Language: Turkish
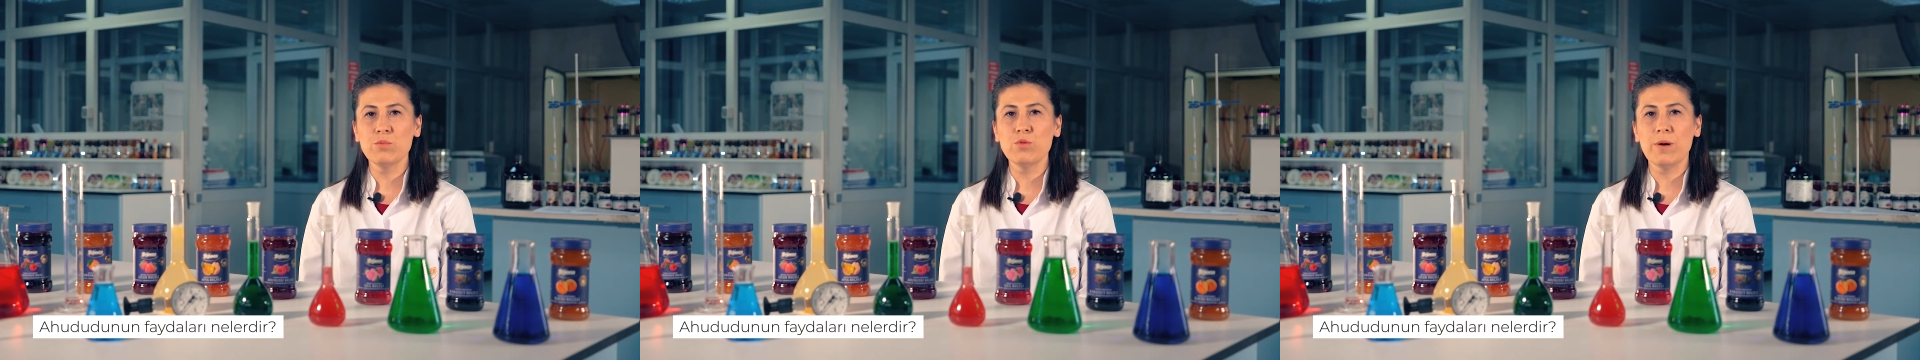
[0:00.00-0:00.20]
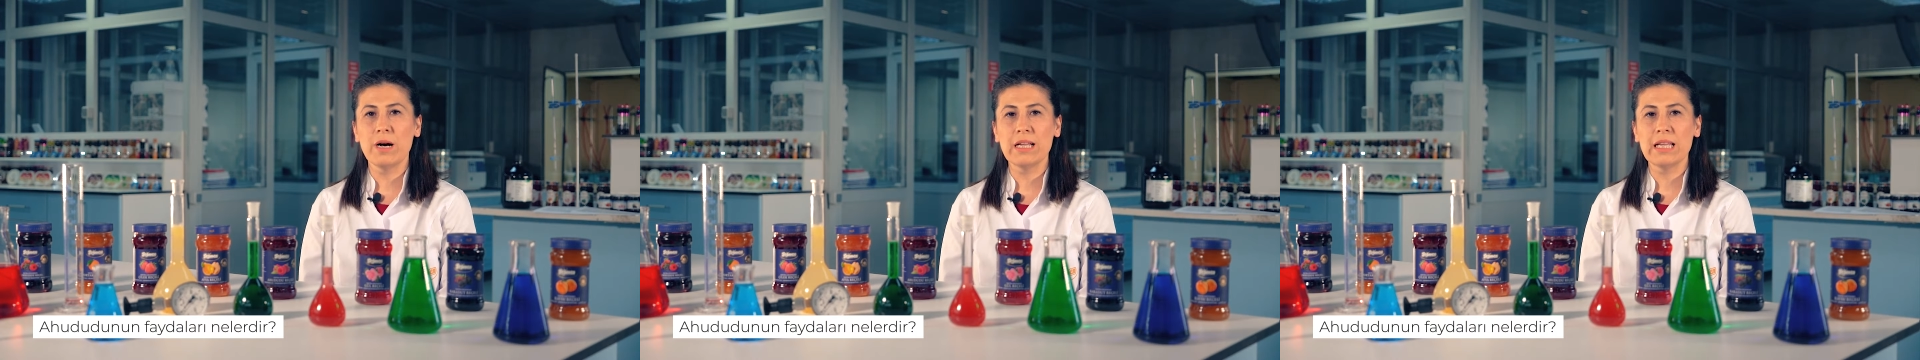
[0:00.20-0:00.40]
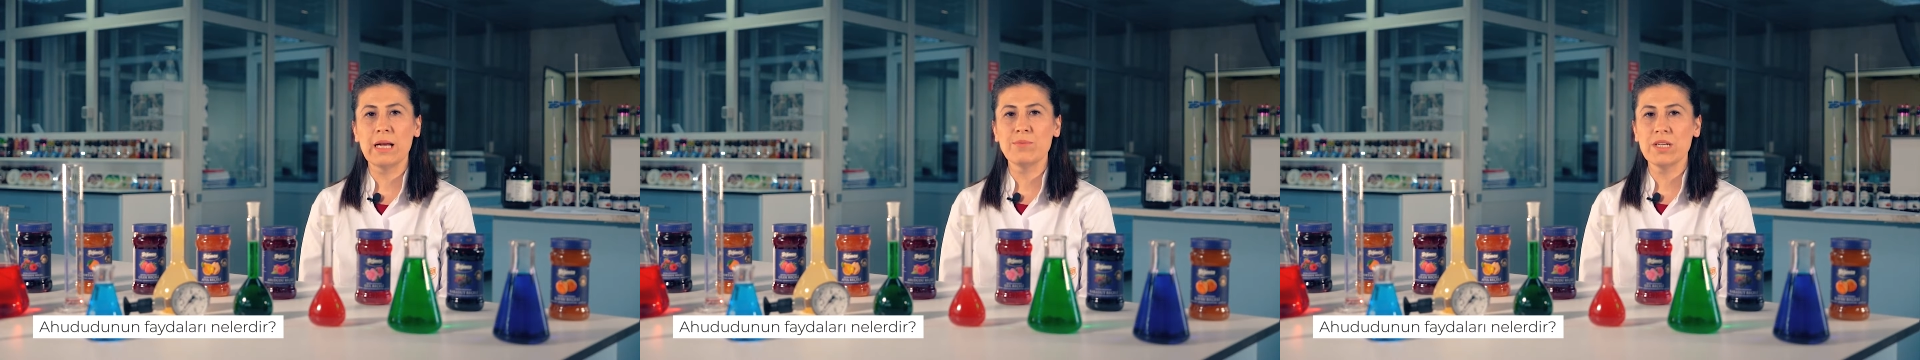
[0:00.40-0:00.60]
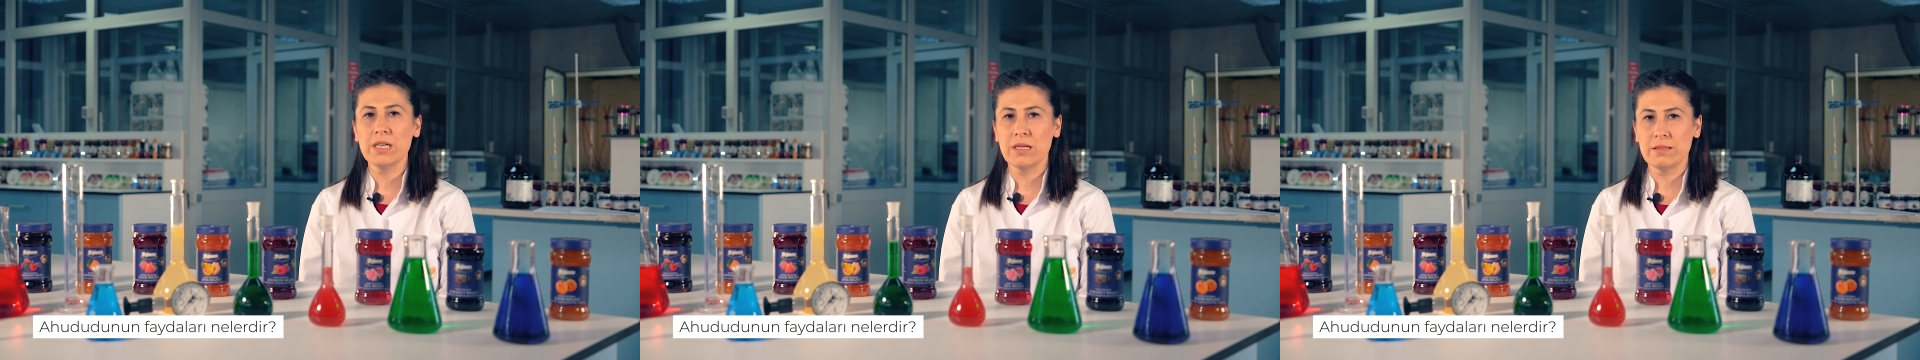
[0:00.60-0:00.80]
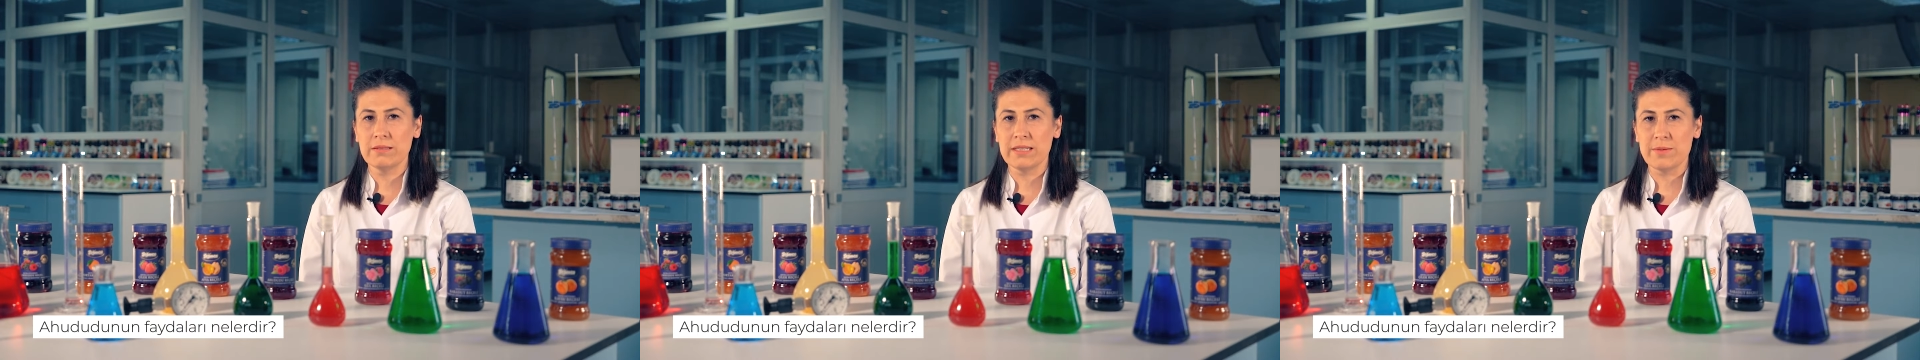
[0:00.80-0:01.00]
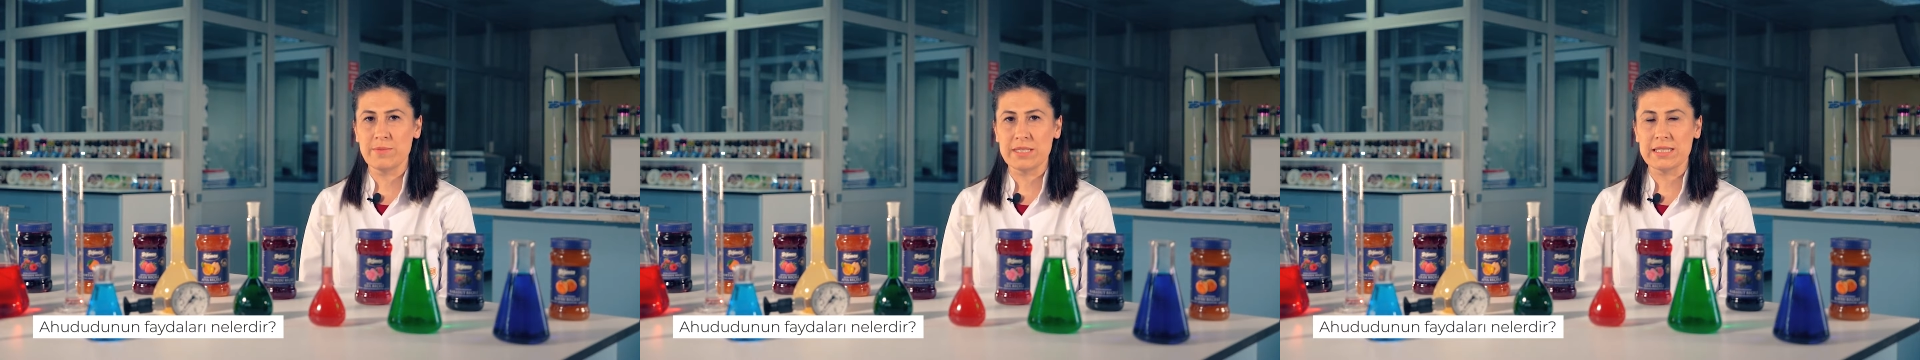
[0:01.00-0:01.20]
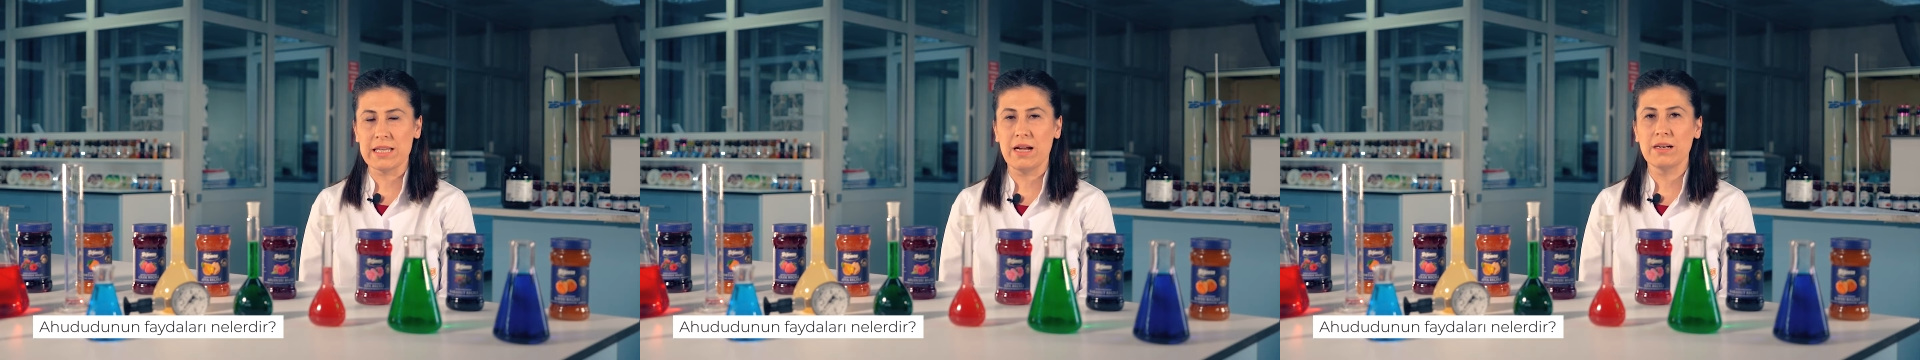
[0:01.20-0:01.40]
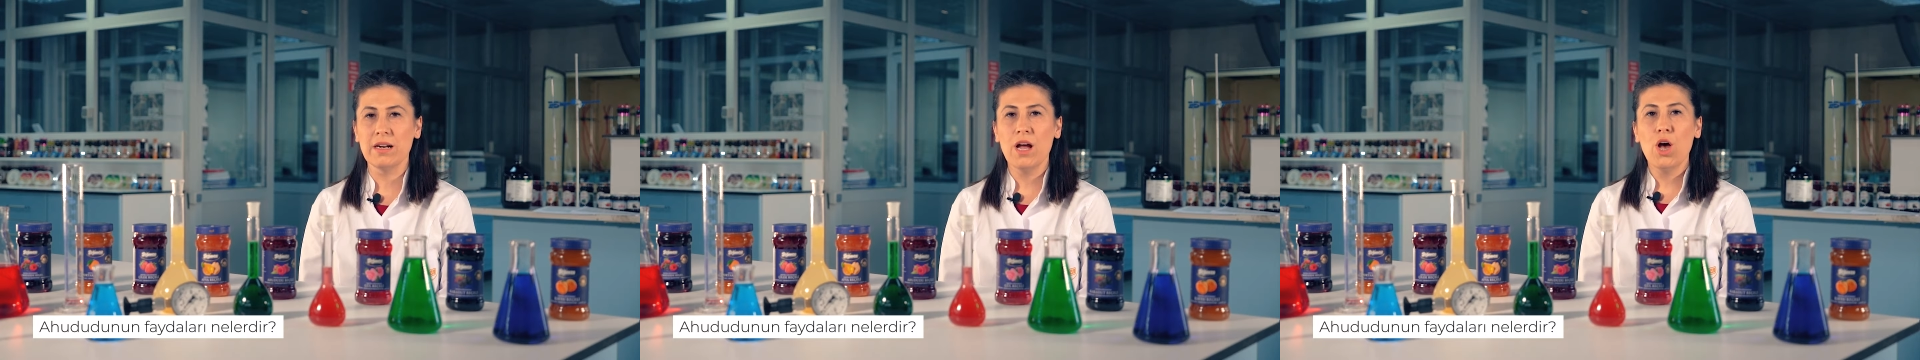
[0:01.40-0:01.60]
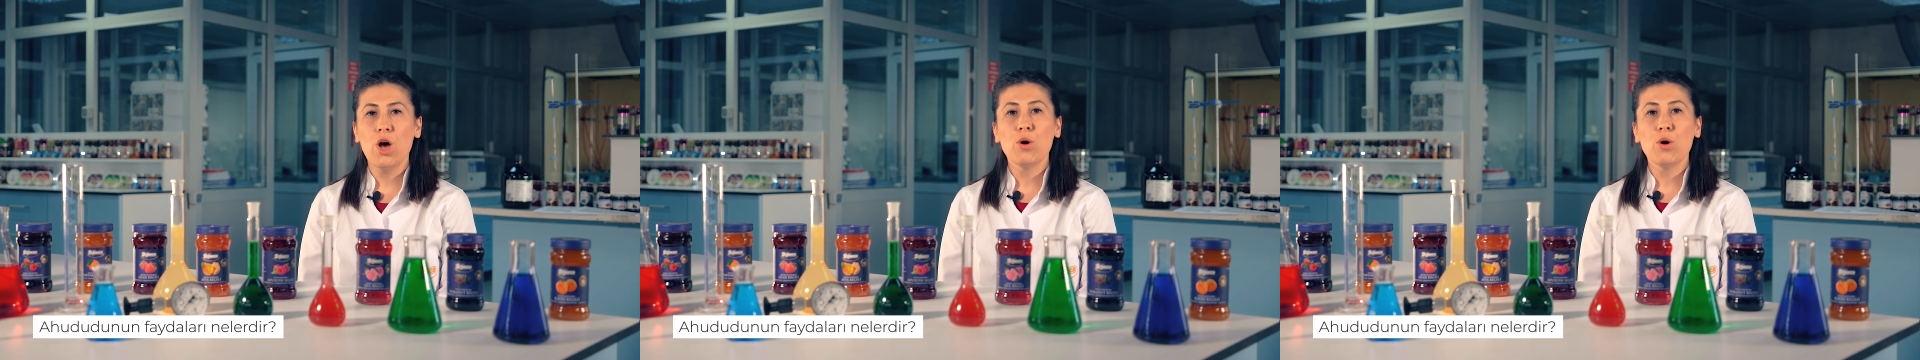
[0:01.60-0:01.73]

ve bu bağlamda kanı temizler.